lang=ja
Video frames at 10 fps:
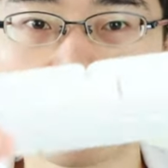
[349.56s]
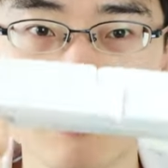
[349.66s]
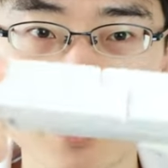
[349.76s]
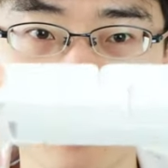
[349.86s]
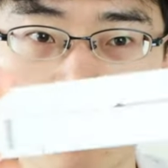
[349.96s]

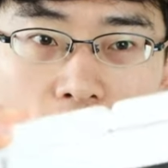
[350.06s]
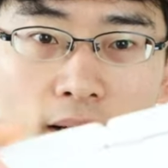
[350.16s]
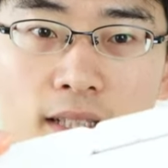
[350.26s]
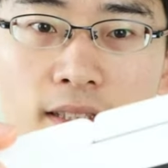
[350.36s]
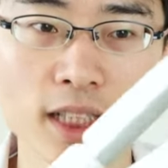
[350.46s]
含まれており
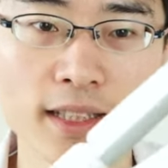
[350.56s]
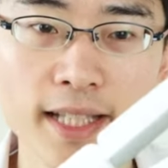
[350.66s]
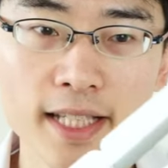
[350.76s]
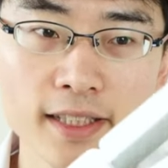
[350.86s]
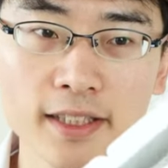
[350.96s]
ます。こちら
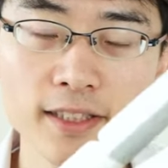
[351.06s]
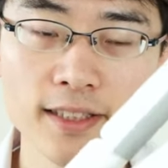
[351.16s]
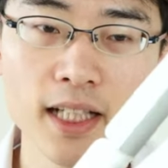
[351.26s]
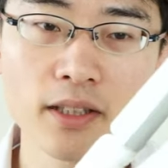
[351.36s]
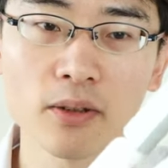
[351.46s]

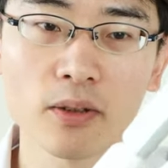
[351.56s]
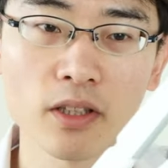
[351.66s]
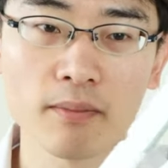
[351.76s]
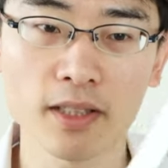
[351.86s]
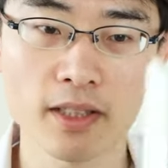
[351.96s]
デスクスタンドと
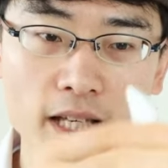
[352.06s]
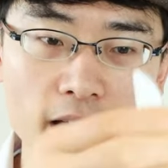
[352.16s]
言いまし